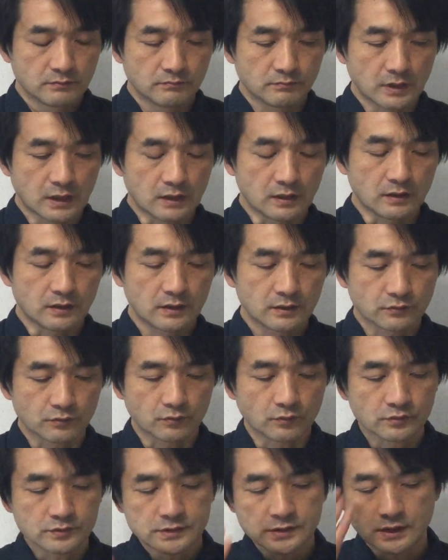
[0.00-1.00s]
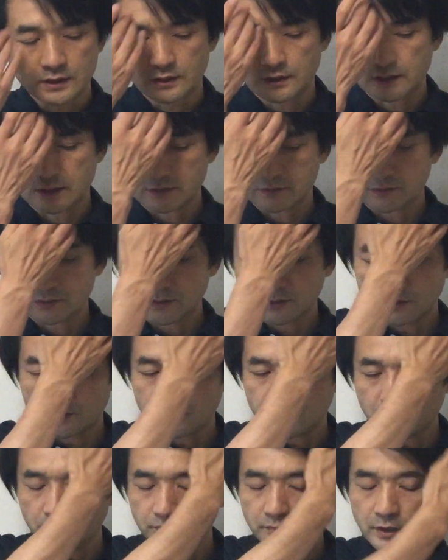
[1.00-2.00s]
まあ、あの奥さんが、
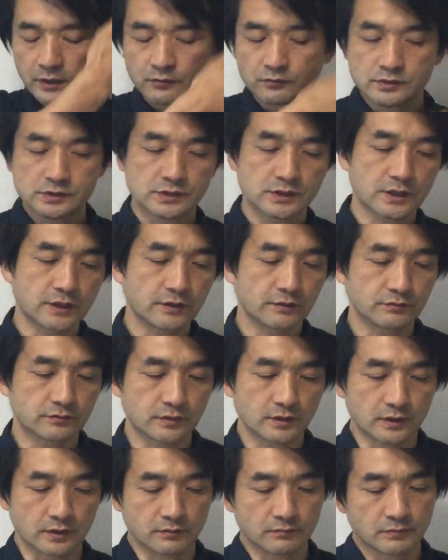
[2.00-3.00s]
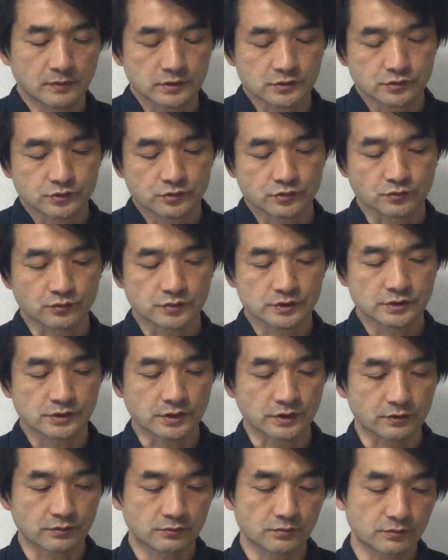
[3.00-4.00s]
えー、弁護士経由で、まあ、主張し
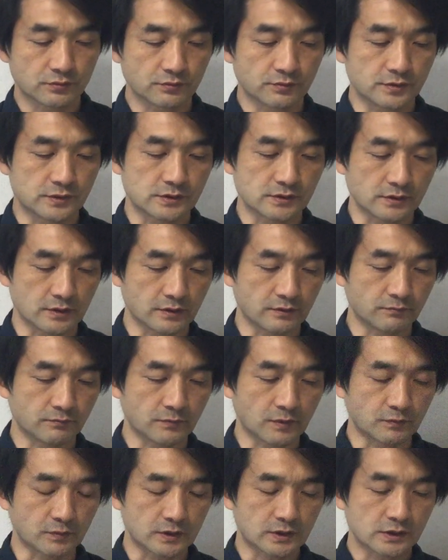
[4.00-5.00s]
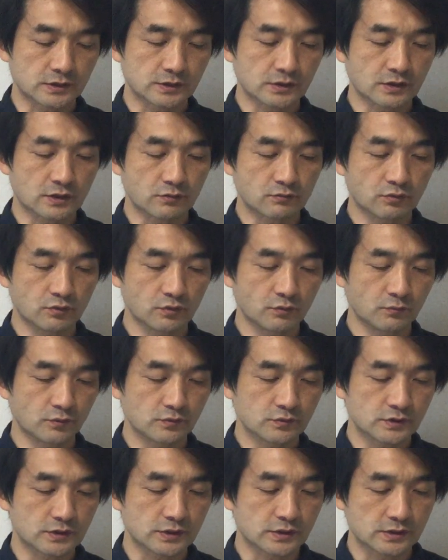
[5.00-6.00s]
ていることですね、まあ、私が子供
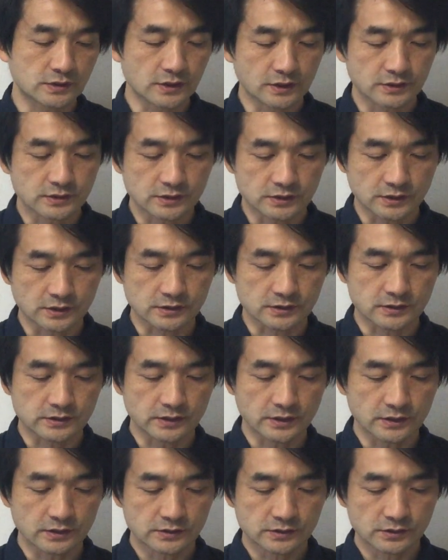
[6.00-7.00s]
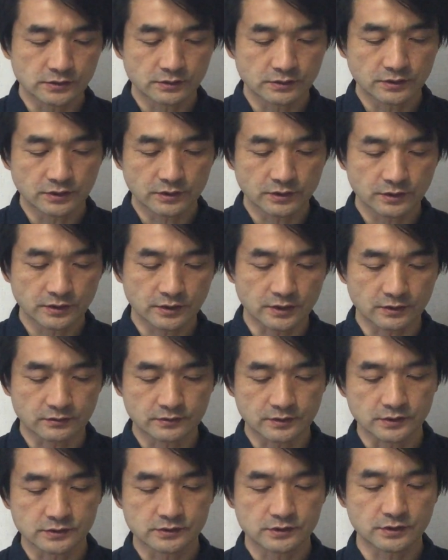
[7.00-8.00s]
を叱責し精神的に
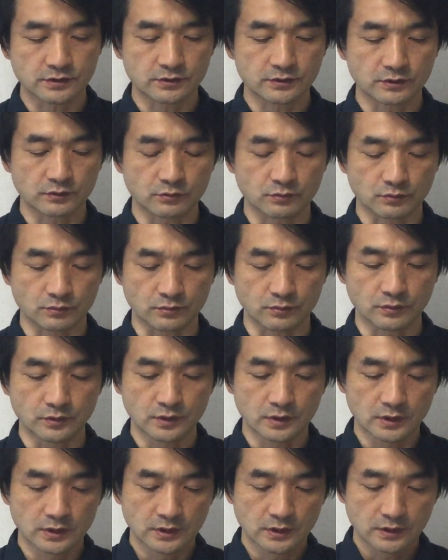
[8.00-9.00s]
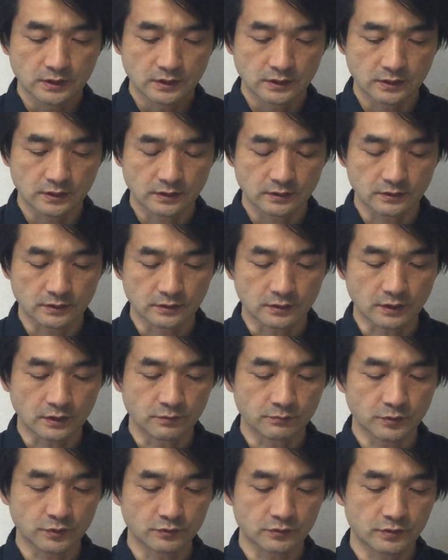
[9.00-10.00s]
虐待していたと、えー、でた
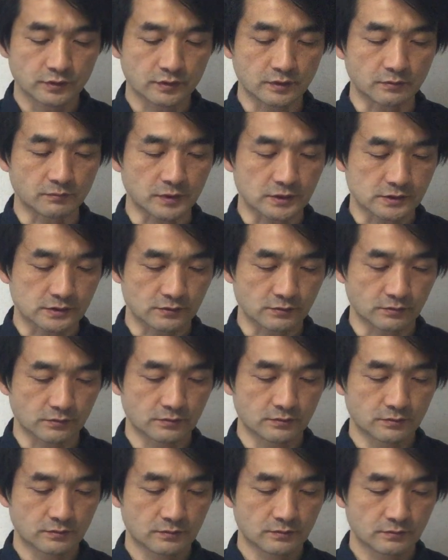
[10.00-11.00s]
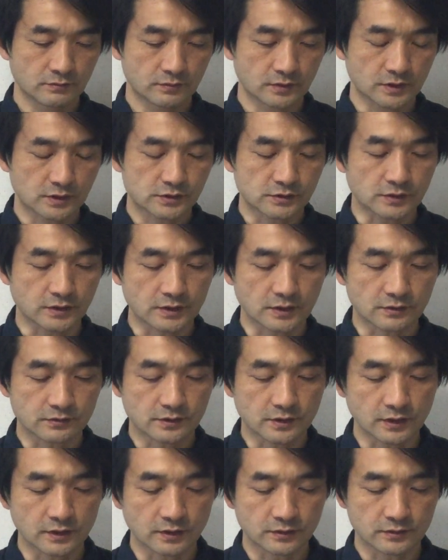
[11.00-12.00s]
らめを言っていますと。私は虐
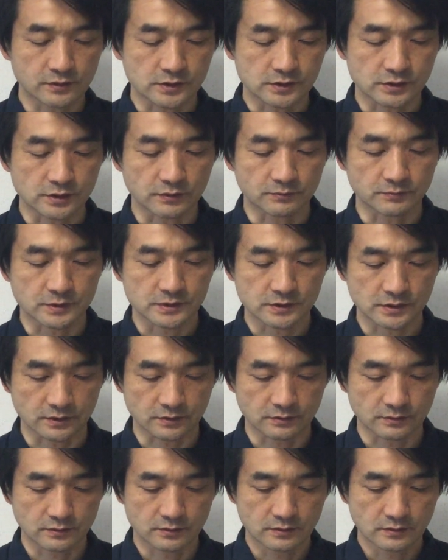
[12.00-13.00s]
待なんてしていません、